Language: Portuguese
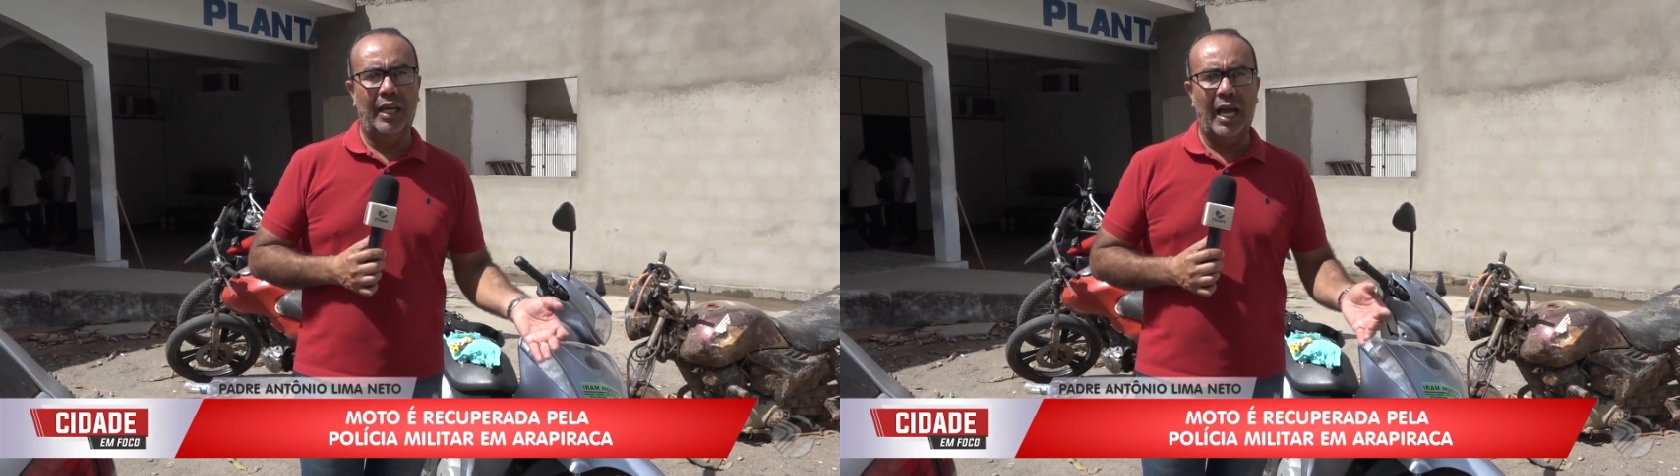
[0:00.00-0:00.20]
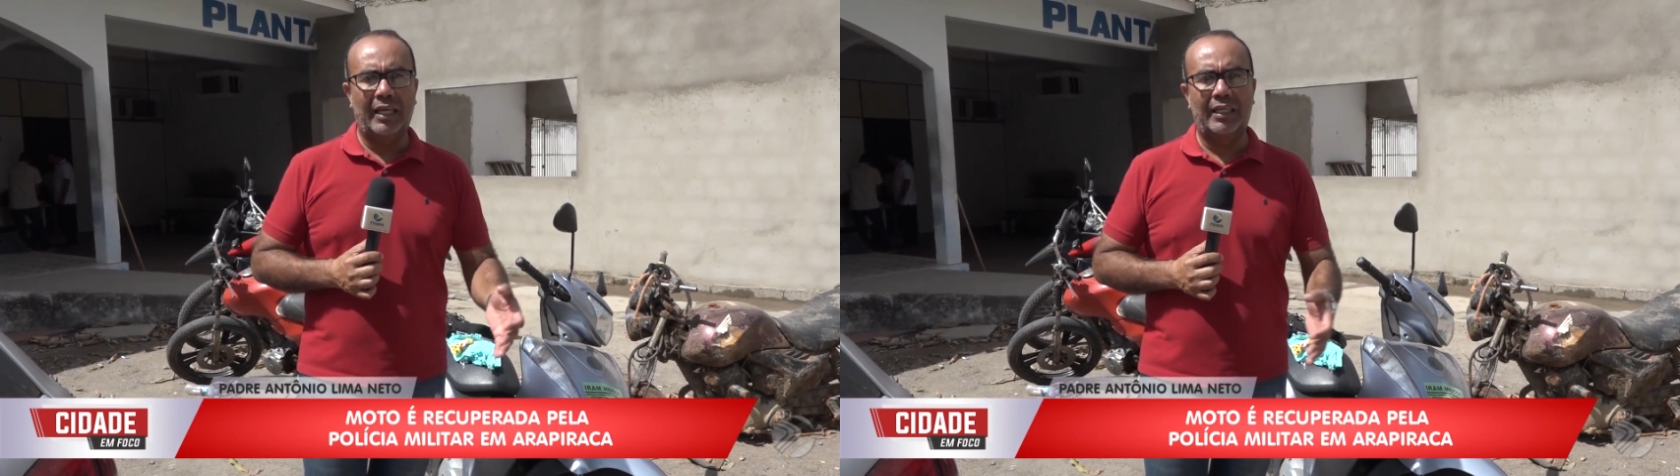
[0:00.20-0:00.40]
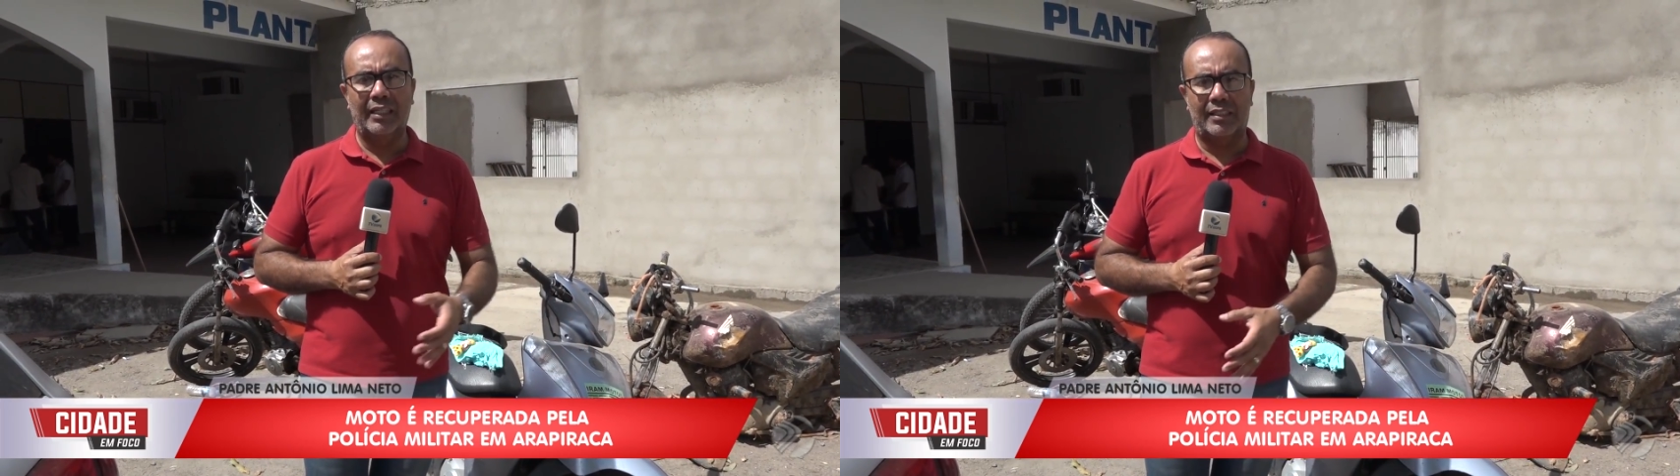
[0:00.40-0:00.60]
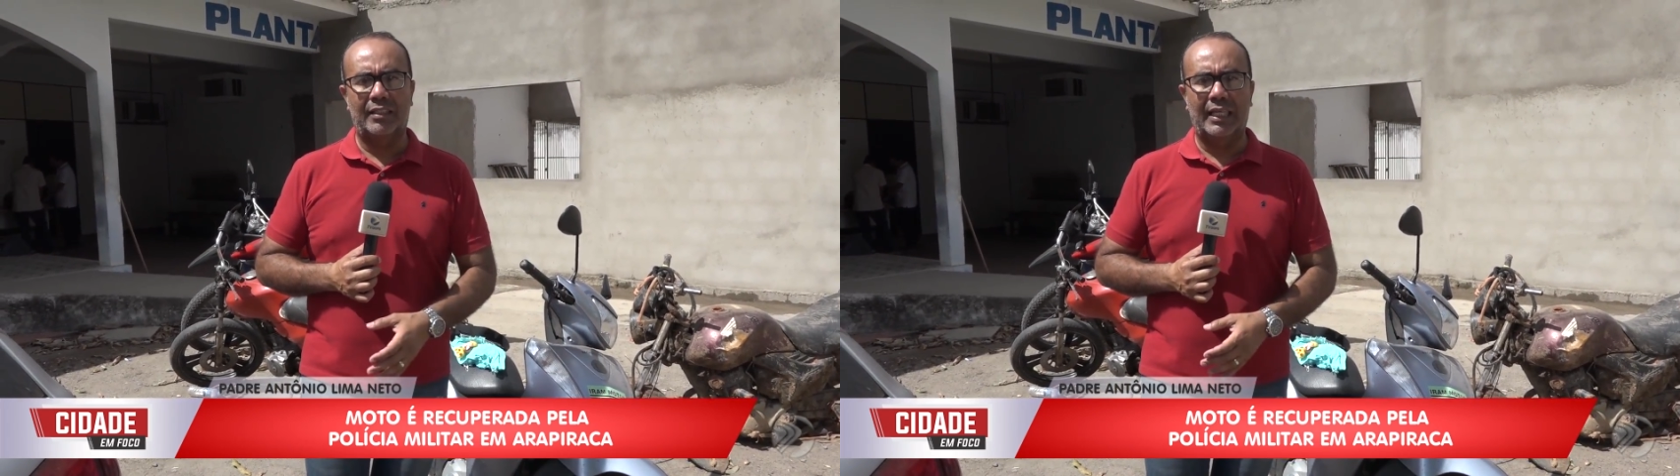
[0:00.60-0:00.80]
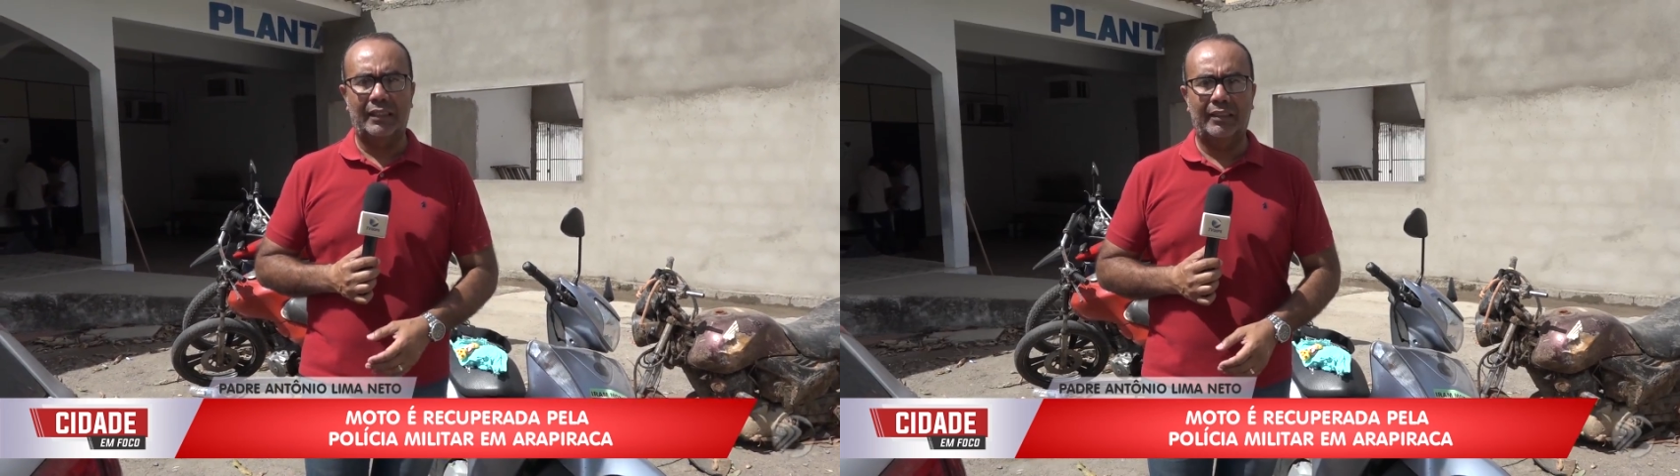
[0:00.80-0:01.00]
aqui na
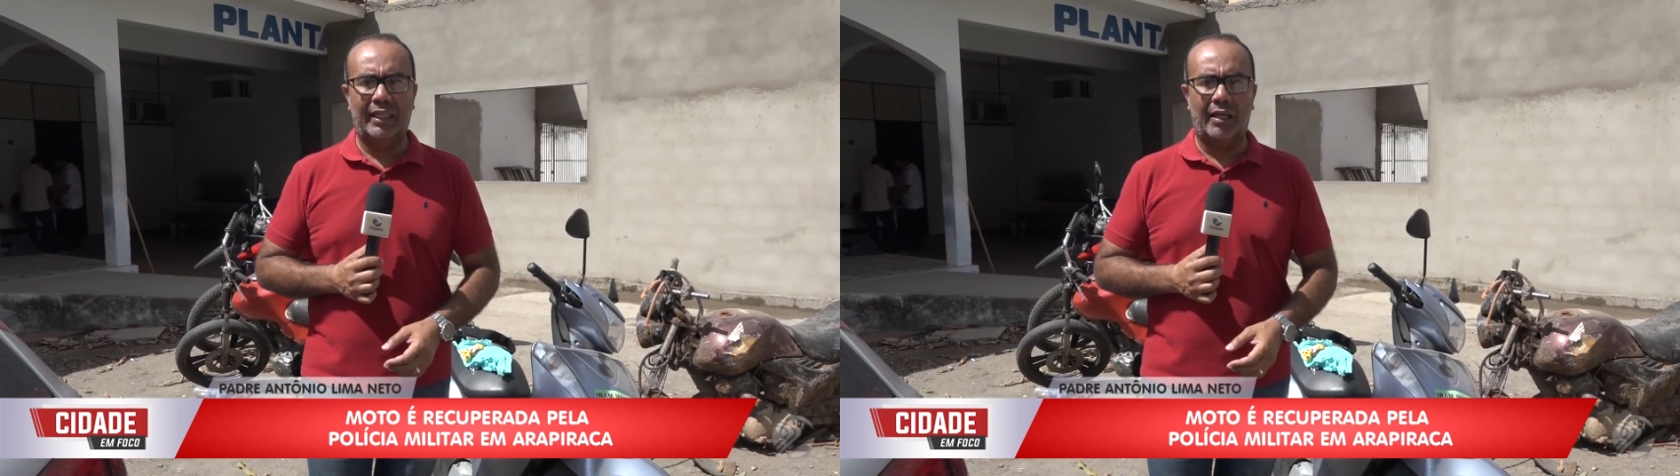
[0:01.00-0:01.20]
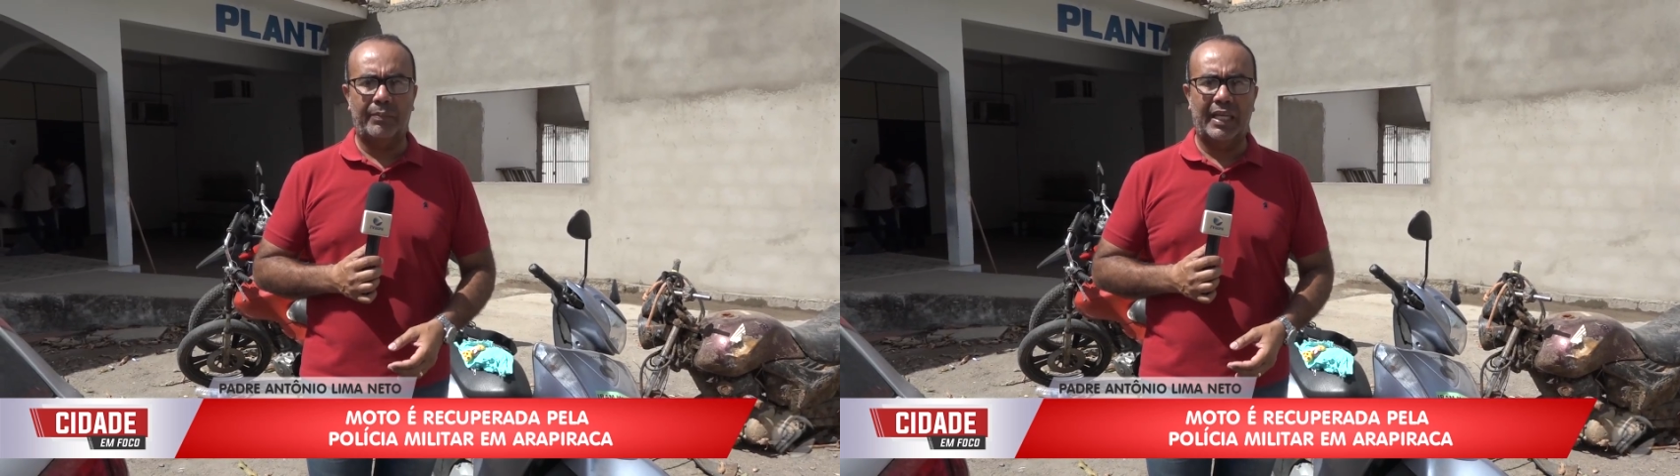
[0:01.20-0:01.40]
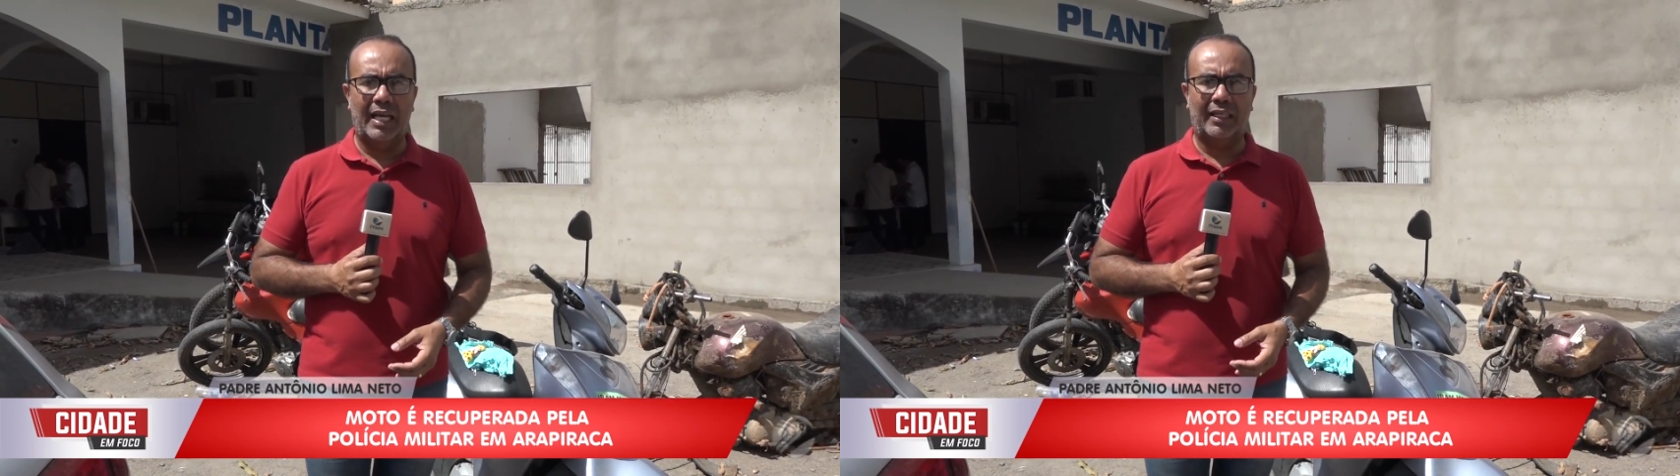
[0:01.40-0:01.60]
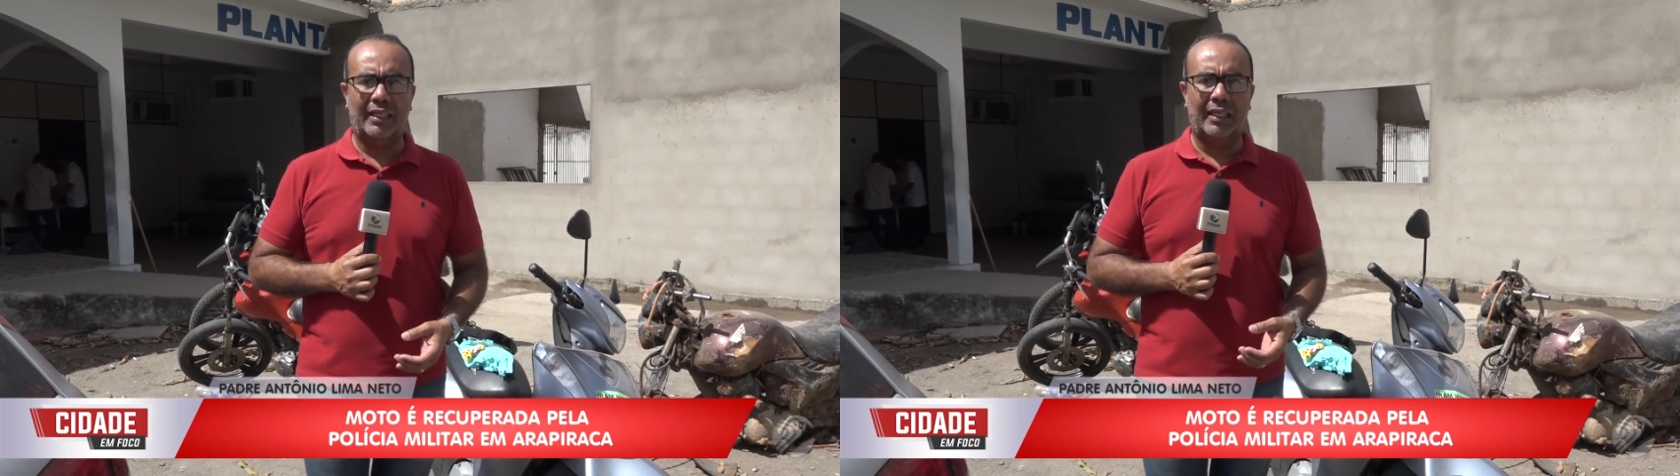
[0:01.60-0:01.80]
cidade de Arapiraca,